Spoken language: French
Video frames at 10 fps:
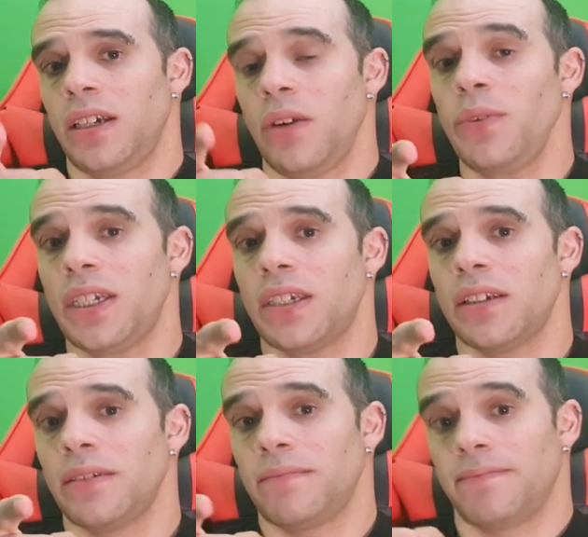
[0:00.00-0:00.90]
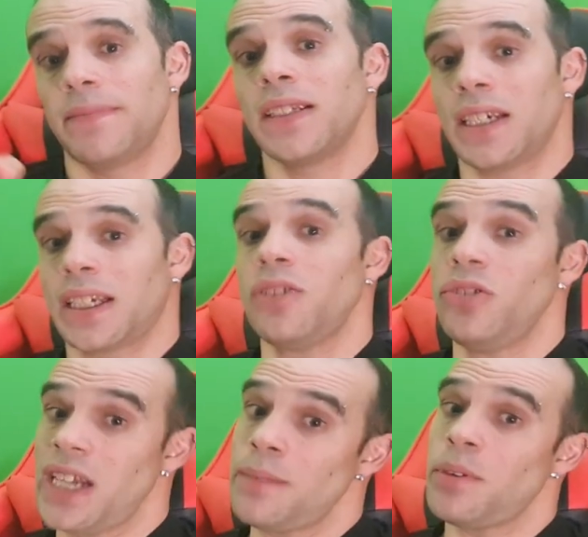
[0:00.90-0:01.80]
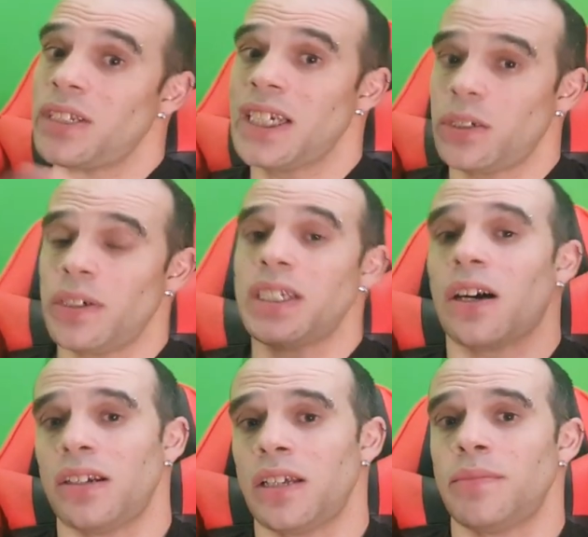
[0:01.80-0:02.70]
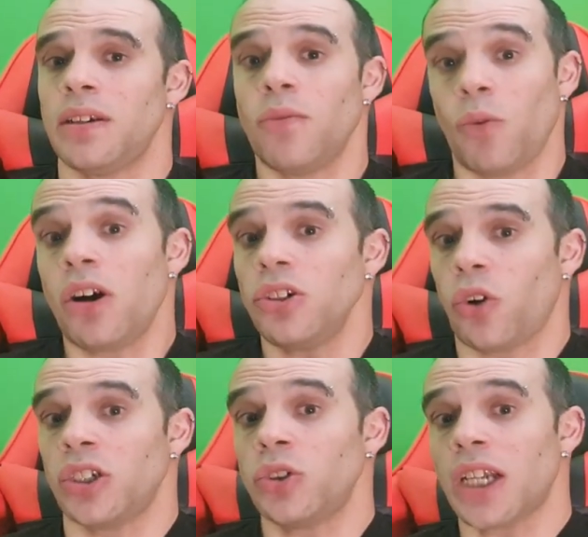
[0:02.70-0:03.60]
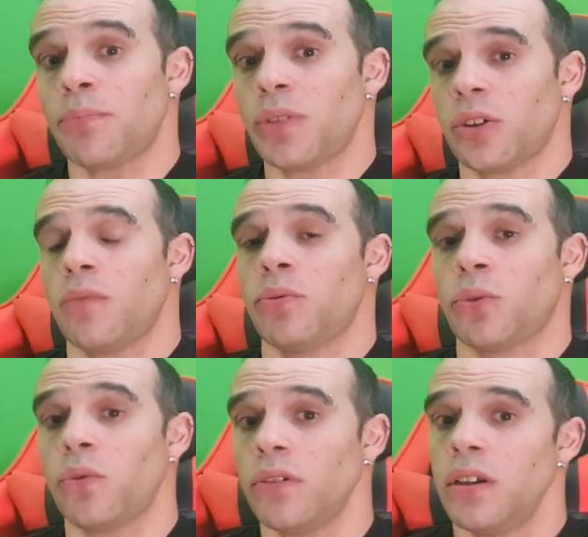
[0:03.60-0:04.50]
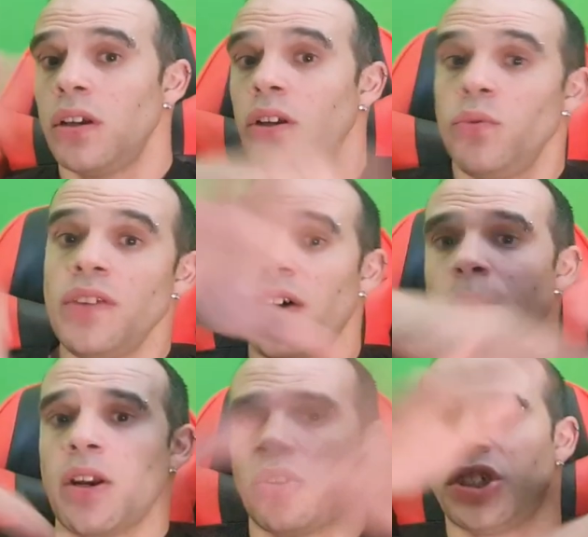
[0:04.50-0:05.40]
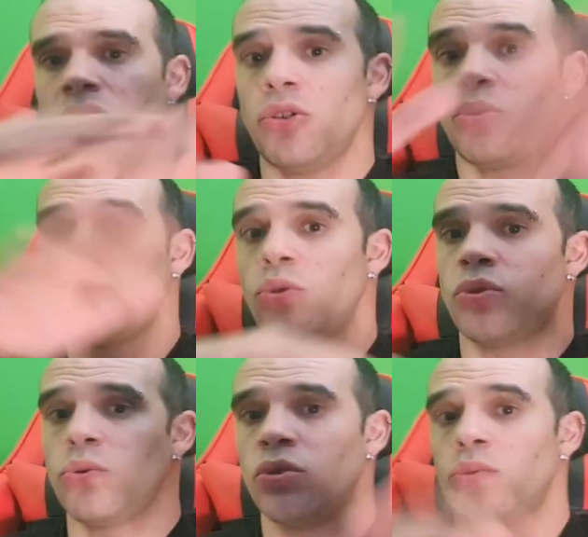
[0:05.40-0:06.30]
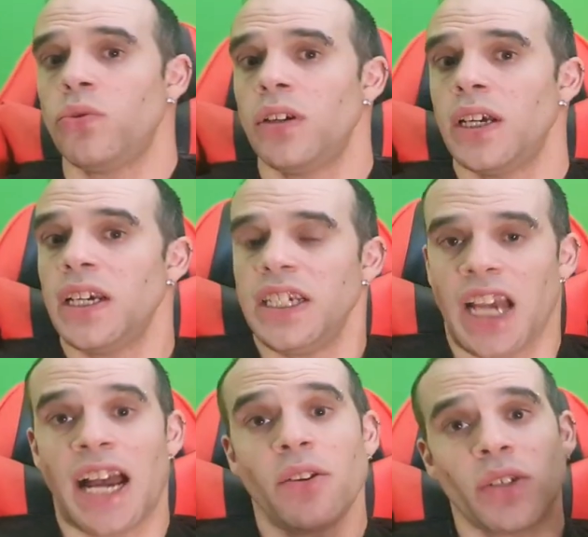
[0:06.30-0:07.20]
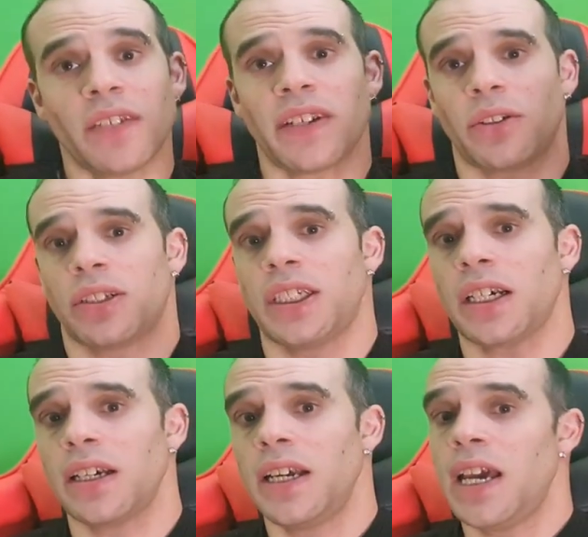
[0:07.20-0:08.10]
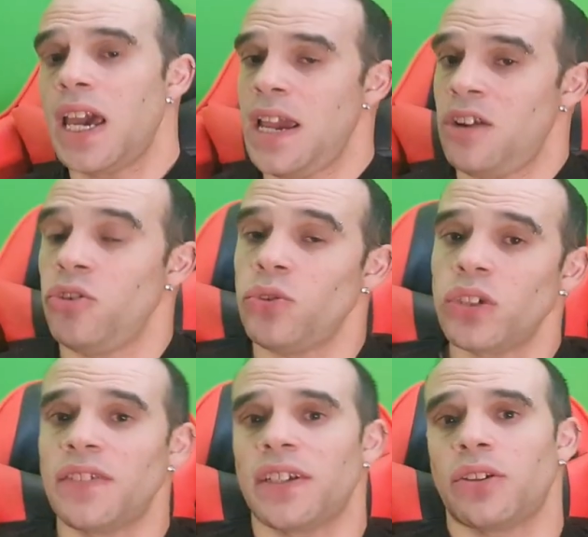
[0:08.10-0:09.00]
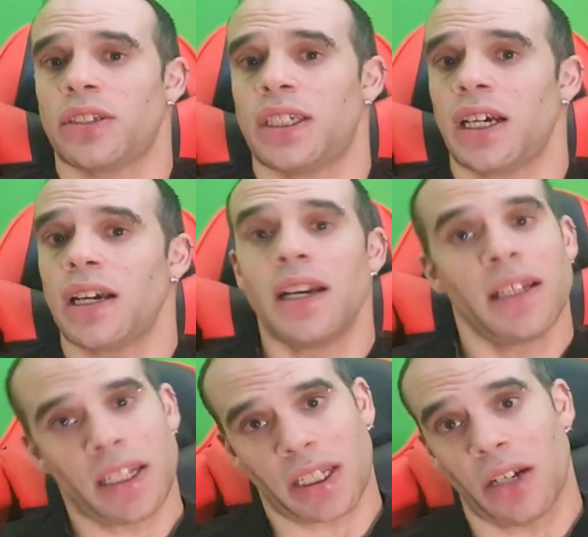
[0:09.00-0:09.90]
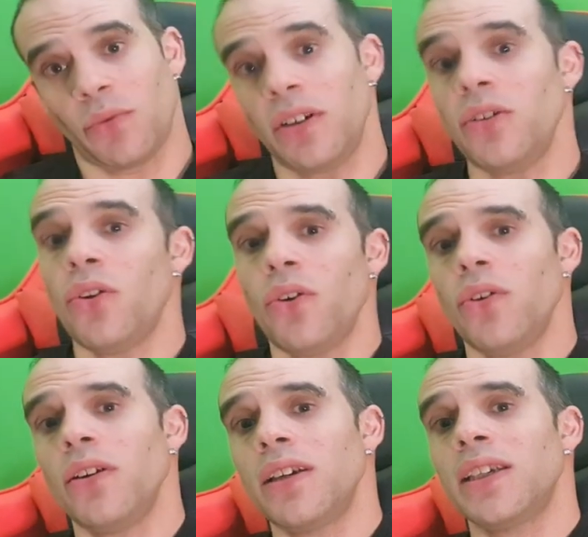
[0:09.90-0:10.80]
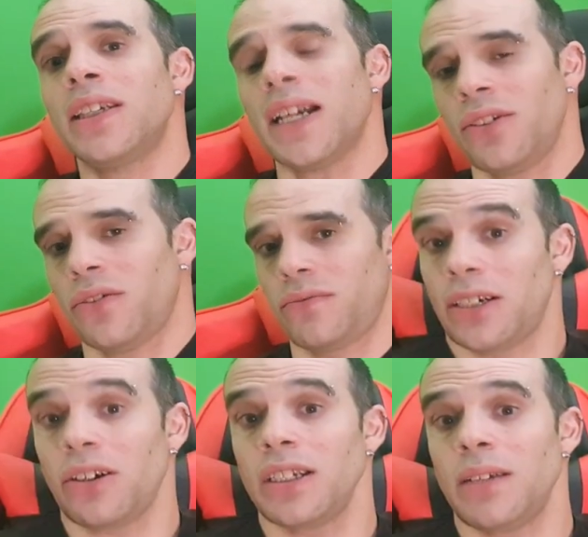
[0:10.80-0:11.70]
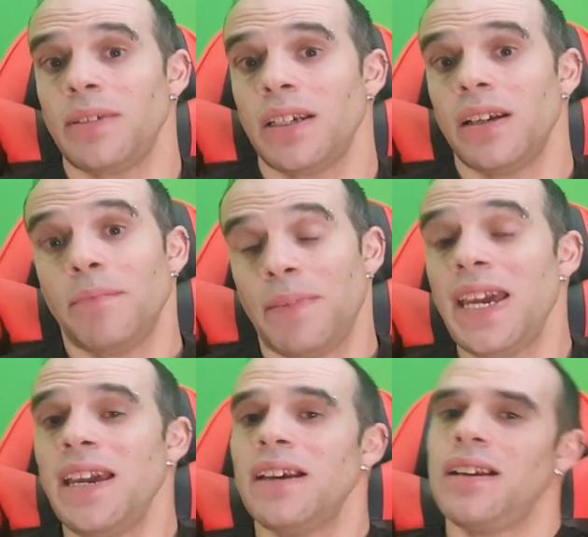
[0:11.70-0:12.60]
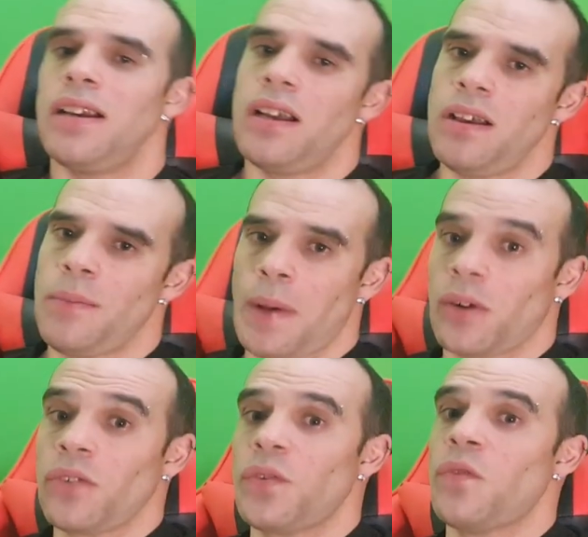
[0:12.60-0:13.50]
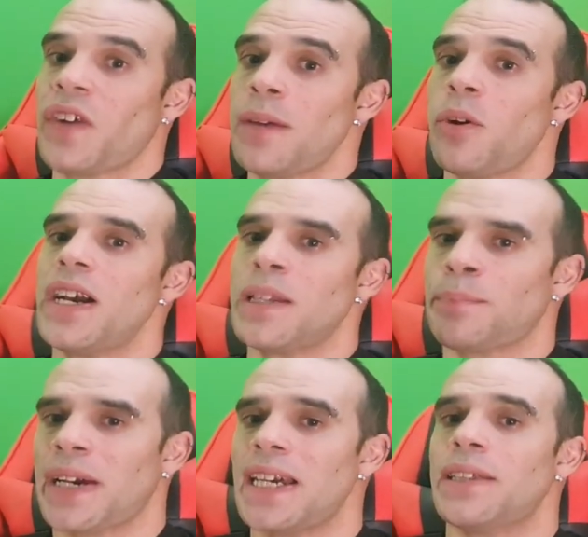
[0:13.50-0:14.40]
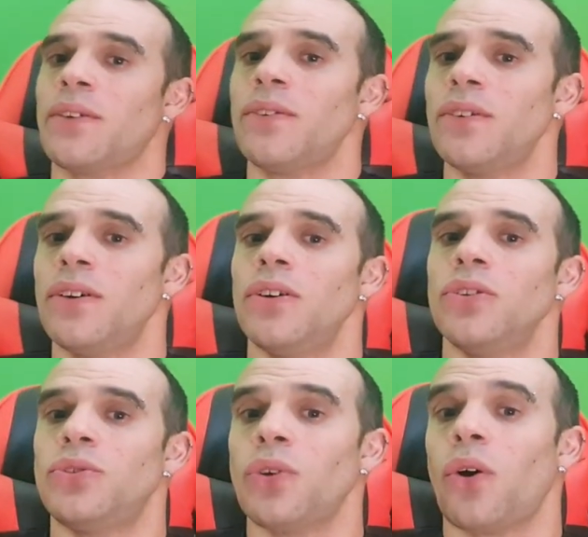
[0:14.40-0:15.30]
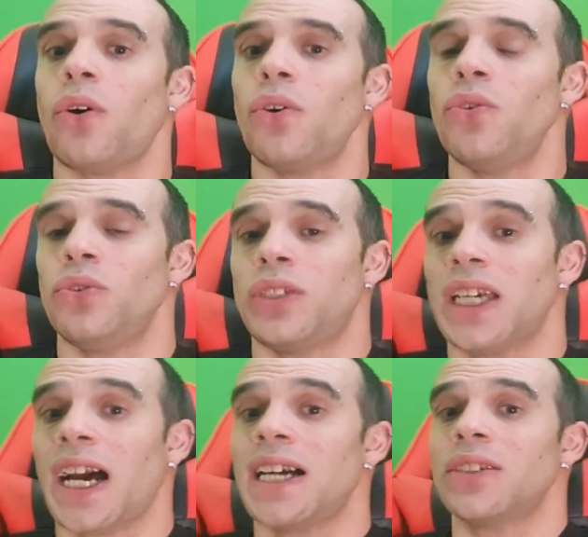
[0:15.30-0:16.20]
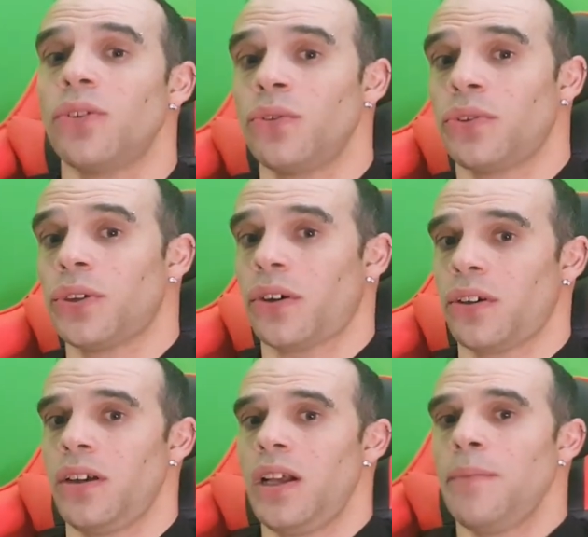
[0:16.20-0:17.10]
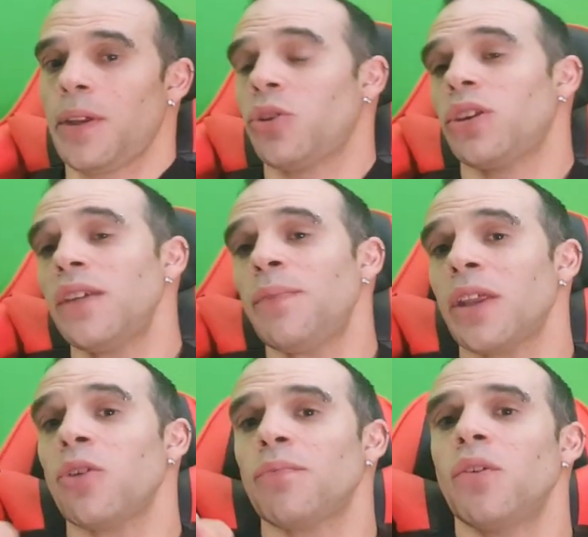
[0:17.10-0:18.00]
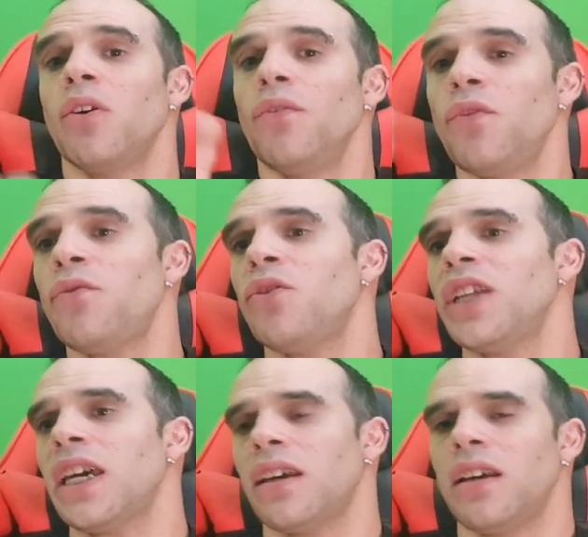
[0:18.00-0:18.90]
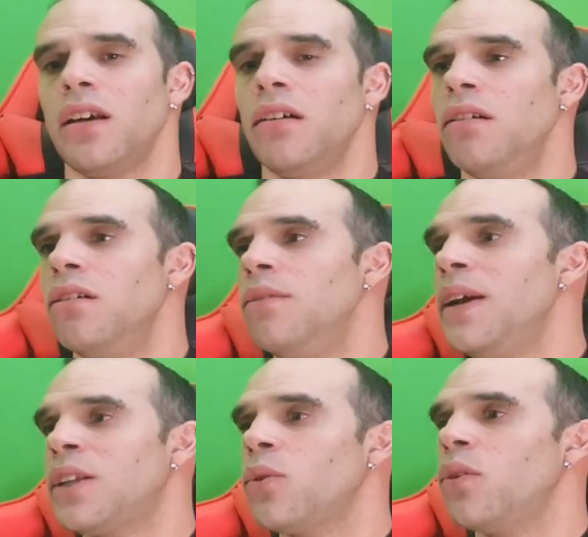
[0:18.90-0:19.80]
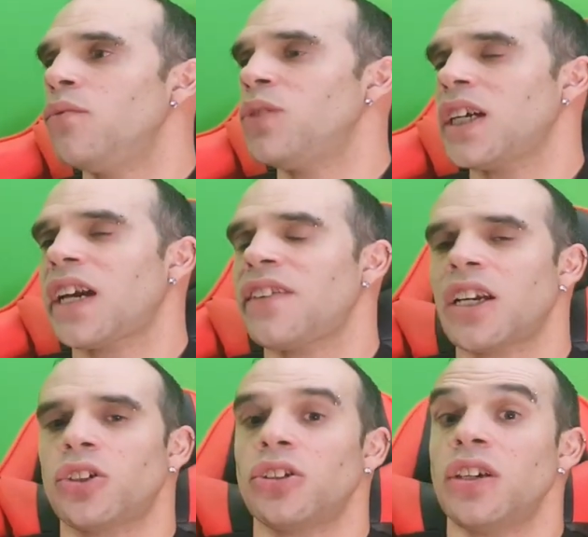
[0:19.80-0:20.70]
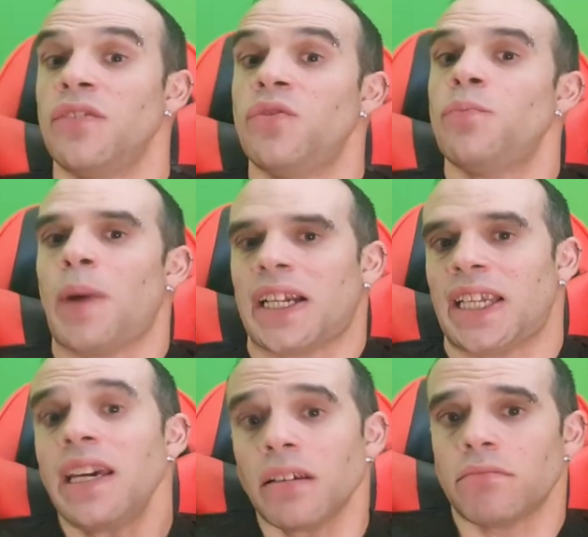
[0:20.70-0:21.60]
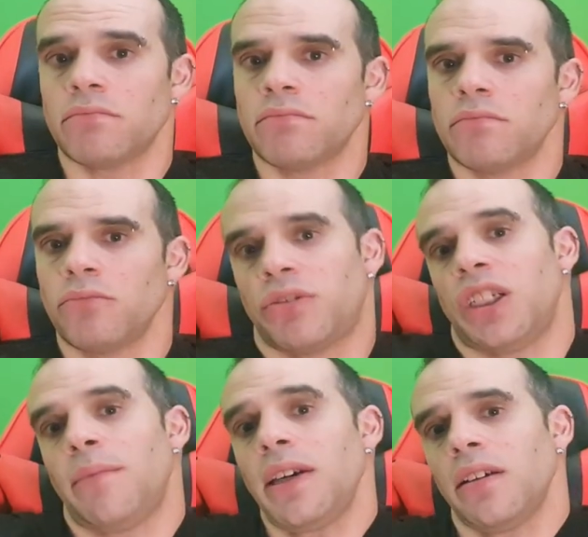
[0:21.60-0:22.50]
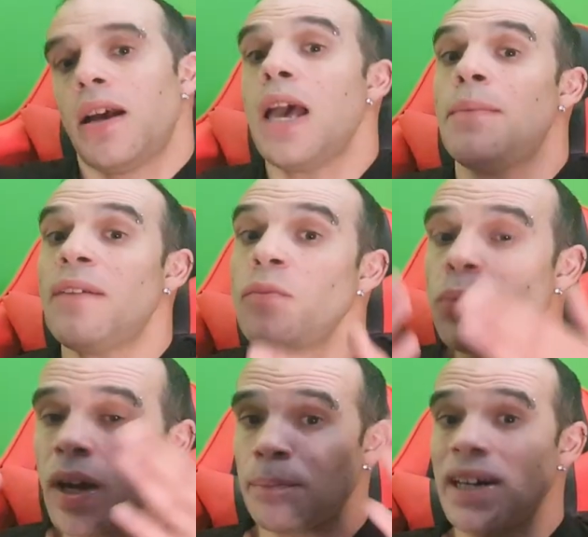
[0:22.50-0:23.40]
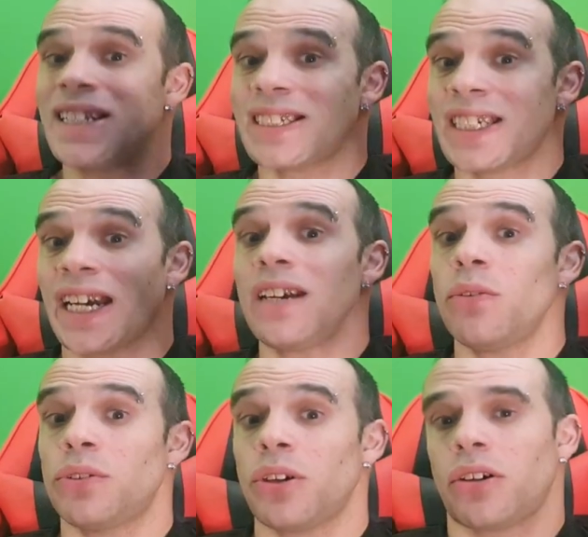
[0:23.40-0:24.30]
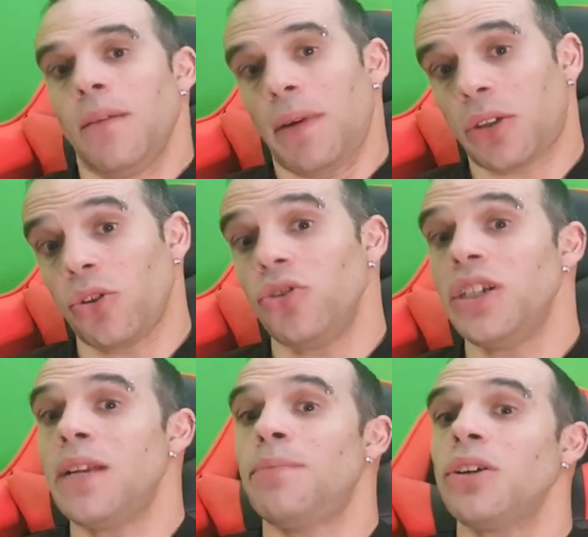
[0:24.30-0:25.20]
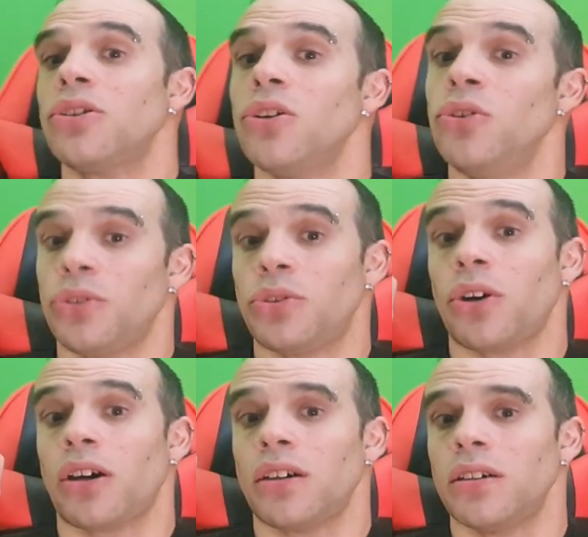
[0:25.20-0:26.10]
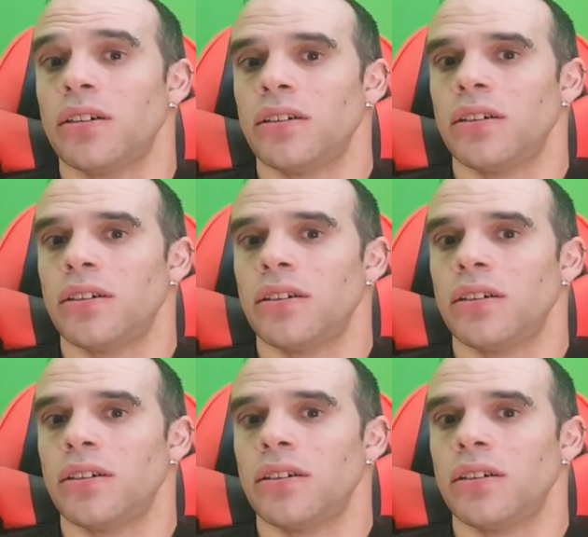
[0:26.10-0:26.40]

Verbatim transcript: Et oui, ça sera le netbot qui choisira, les amis. Moi, j'aurais juste appuyé sur le bouton. Lui va mélanger le tout, le tout, le tout. Il y a un nom qui va sortir. Et le nom qui va sortir, ça sera lui le gagnant. D'accord, les amis Mais, euh, par contre, faut vraiment être présent durant le tirage au sort. Parce que si, par exemple, vous venez, euh, mettons, vous écrivez quelque chose et vous partez, on sait jamais, et eh ben vous pourrez pas être tiré au sort. Parce que le netbot le saura.